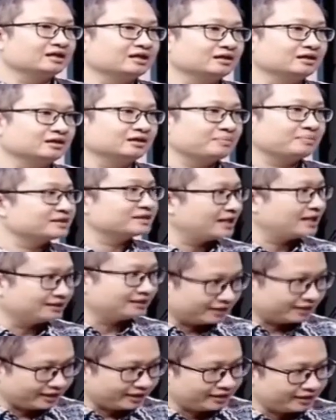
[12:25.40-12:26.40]
ke
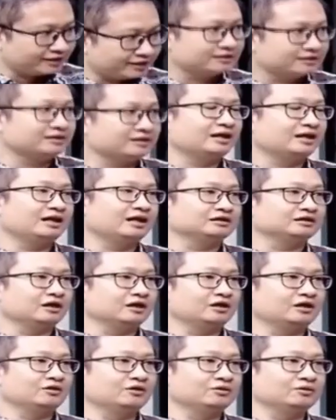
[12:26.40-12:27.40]
pesantren okay.
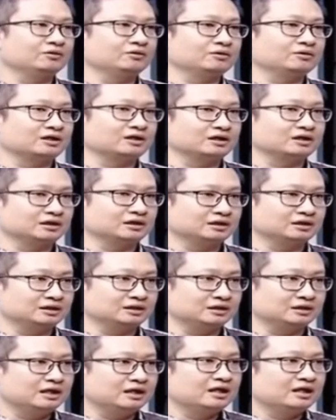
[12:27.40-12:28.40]
atau ke
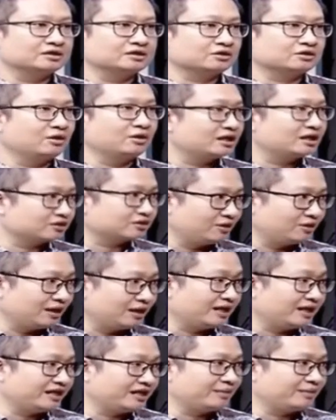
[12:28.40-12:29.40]

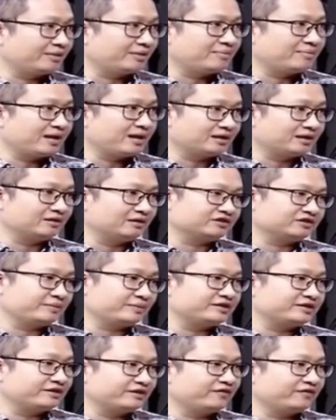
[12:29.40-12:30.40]
sekolah-sekolah yang memang hmm.
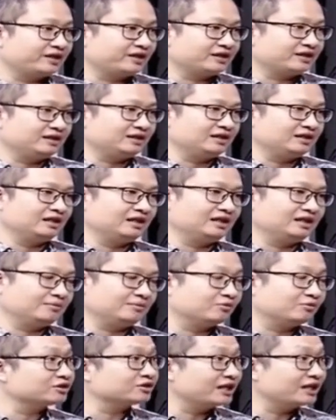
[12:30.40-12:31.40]
spesifik uh,
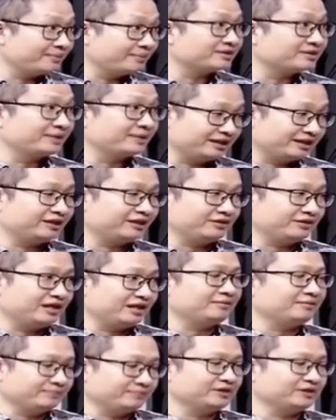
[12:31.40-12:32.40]
muslim seperti Islam.
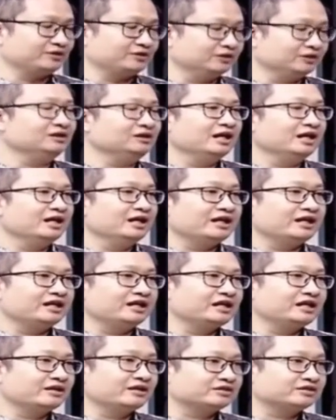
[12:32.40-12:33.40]
ya hmm. betul
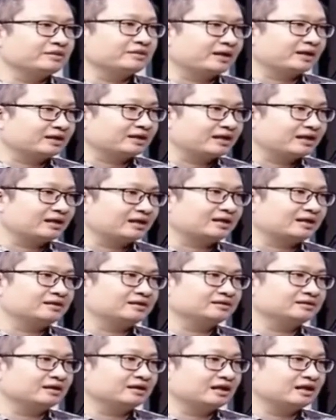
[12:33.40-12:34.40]
ini harus
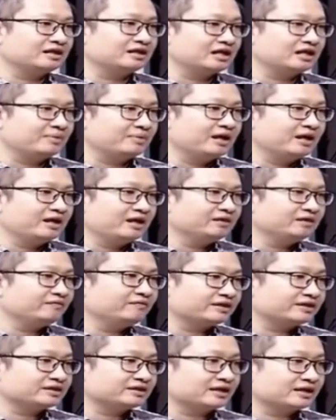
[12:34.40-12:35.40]
diperkenalkan terhadap
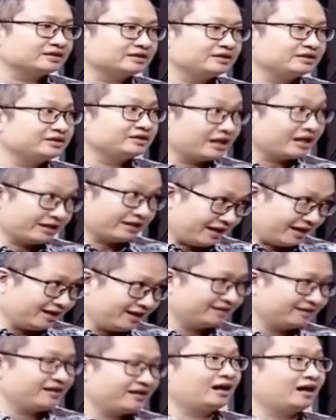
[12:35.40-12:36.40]
investasi syariah
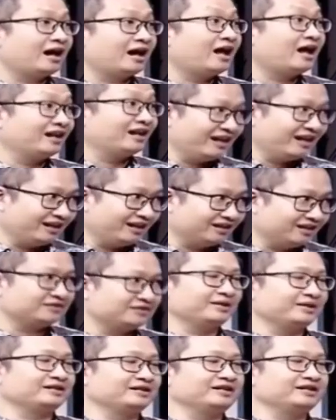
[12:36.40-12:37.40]
yang halal okay.
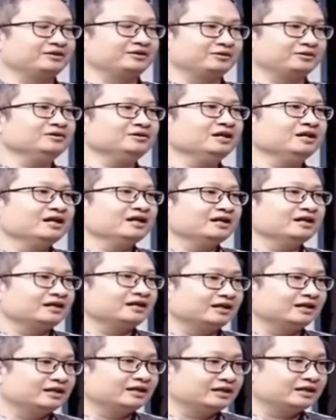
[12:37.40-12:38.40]
seperti itu
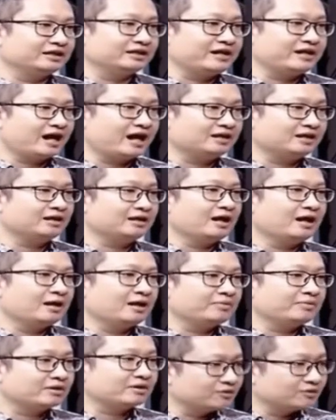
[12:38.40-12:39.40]
uh, yang
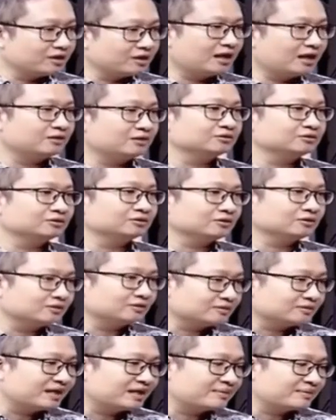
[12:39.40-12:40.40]
berguna
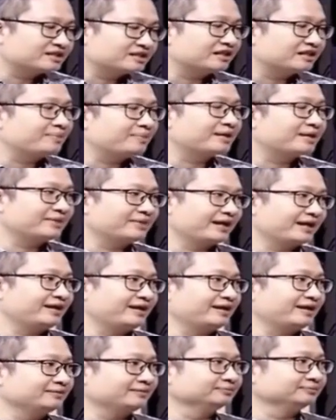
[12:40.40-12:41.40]
untuk masa hmm. depan
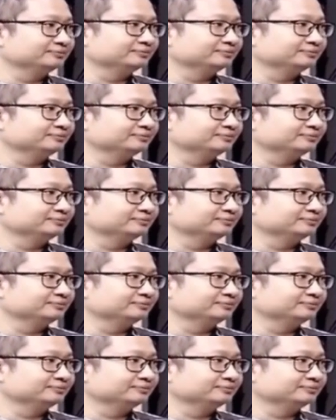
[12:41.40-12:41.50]
mereka